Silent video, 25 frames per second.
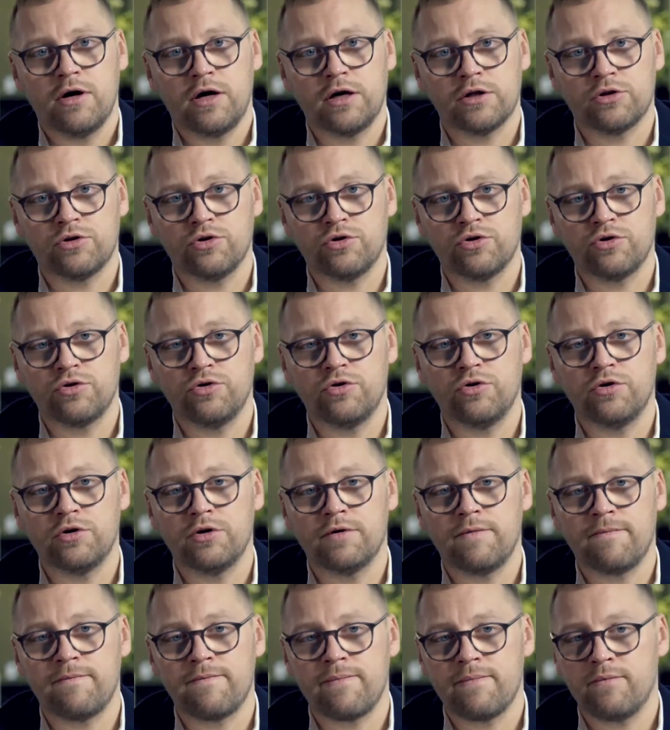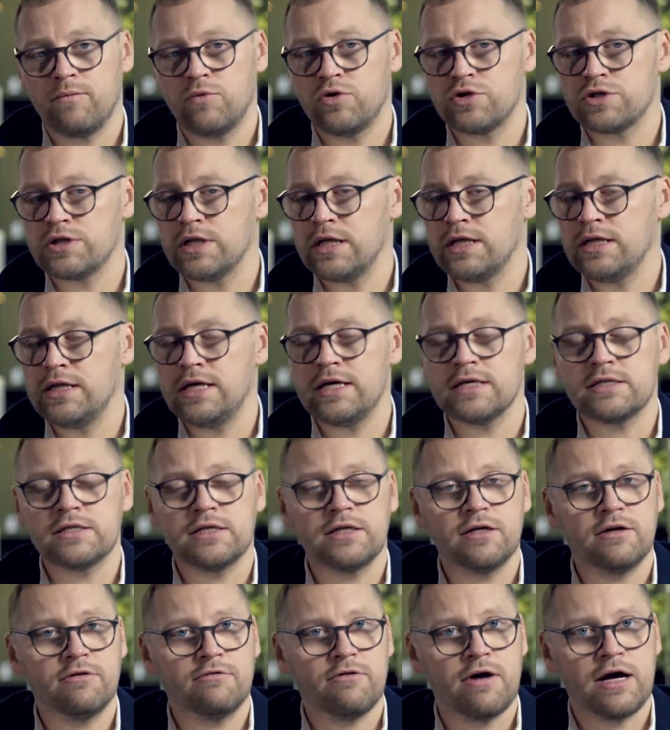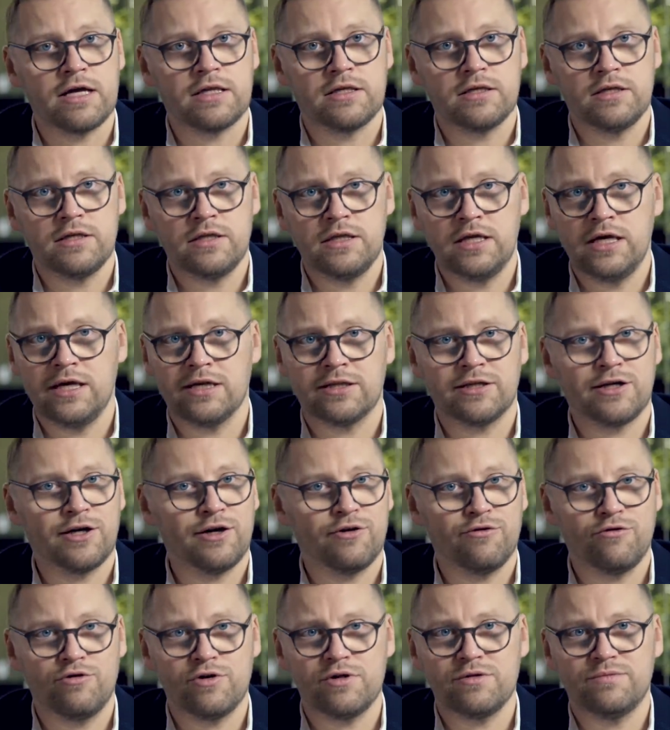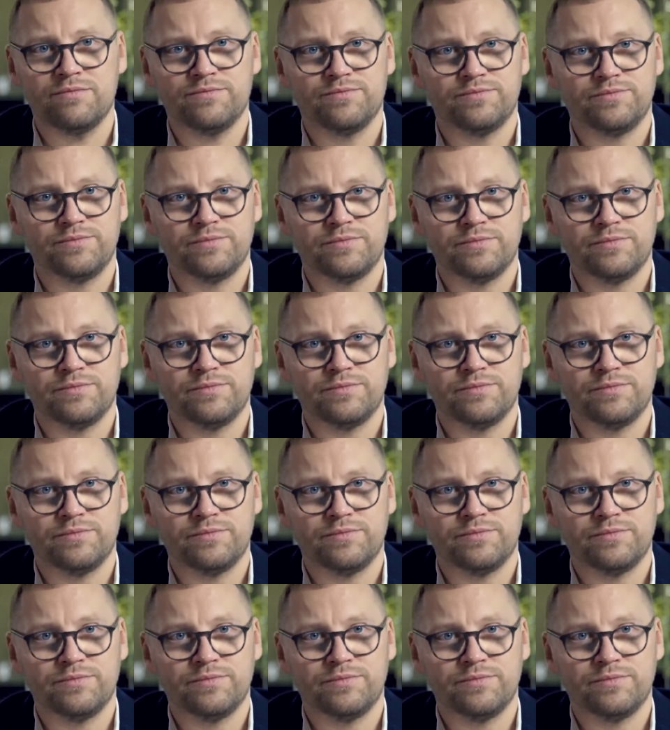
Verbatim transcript: которую можно не скрывать ни от кого,